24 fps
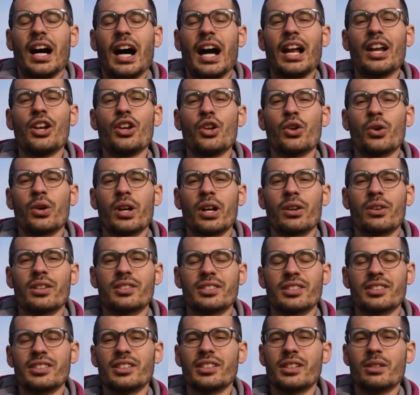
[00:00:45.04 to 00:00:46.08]
Allora,
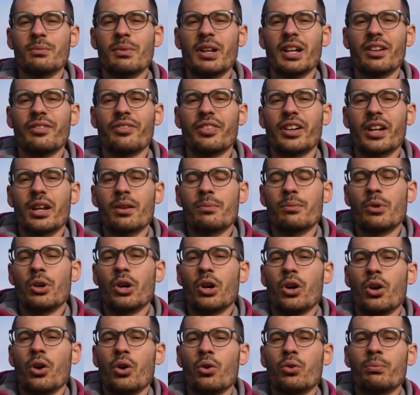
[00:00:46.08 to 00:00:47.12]
questa settimana
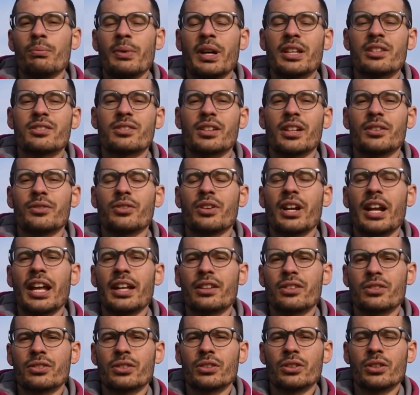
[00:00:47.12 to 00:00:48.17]
faremo un mezzo
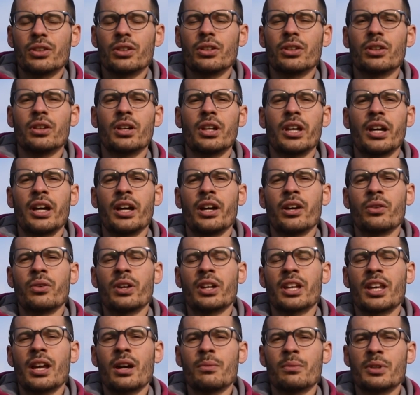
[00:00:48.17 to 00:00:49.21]
lavoretto, eh, un
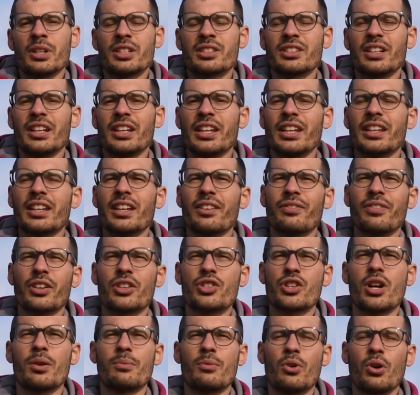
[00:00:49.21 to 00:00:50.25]
richiamo di salite,
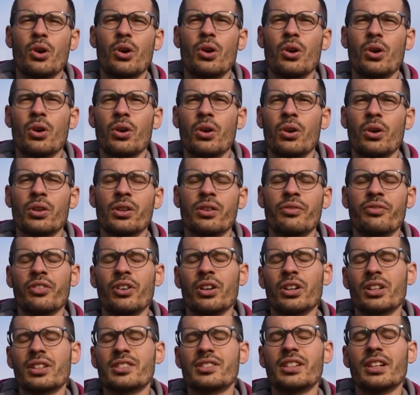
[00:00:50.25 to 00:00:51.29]
facciamo di
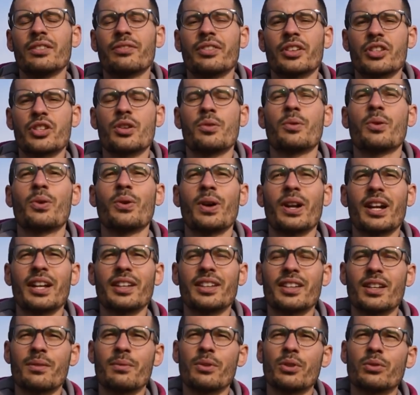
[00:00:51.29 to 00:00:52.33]
forza, facciamo
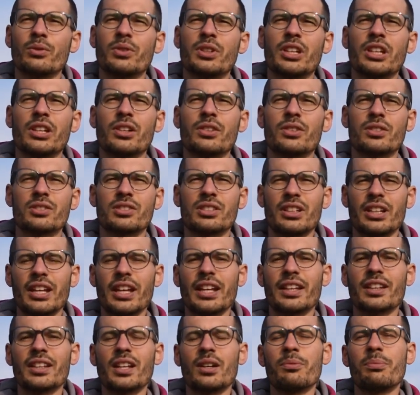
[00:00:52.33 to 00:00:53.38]
40 minuti di corsa
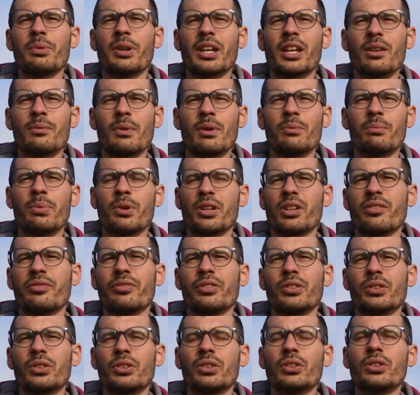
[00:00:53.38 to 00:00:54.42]
lenta prima, un po' di
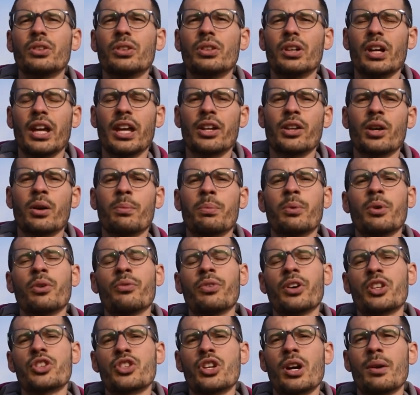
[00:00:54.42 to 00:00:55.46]
fondo e dopo
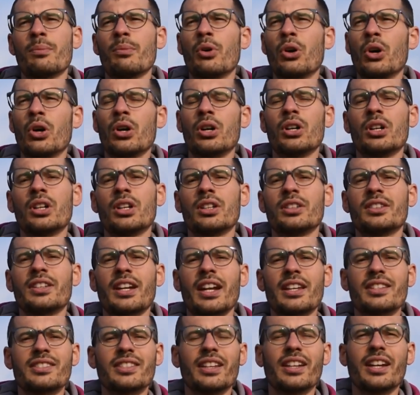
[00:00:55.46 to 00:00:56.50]
facciamo
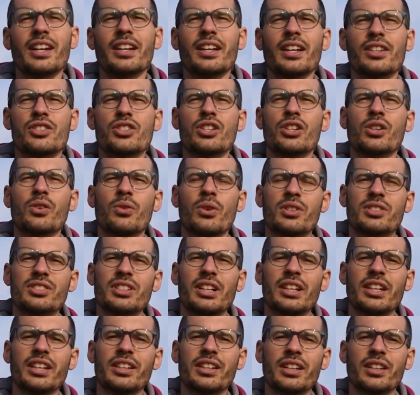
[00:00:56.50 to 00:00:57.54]
tre serie da 5
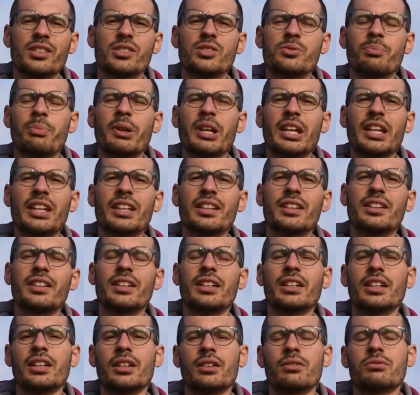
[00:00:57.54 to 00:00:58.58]
salite in sprint
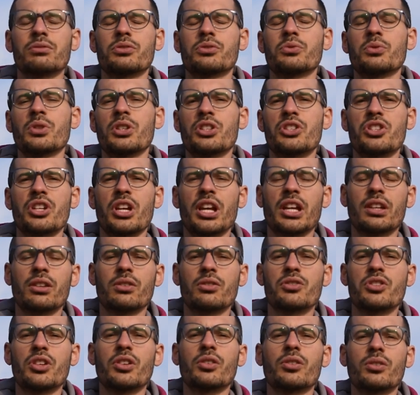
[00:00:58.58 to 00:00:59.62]
eh, sui
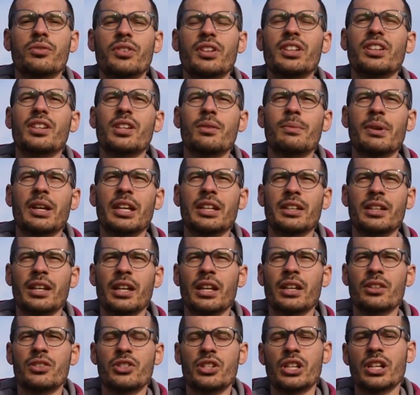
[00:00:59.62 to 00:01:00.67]
100-120
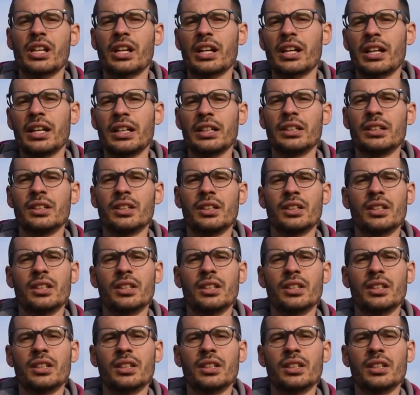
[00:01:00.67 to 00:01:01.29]
metri circa.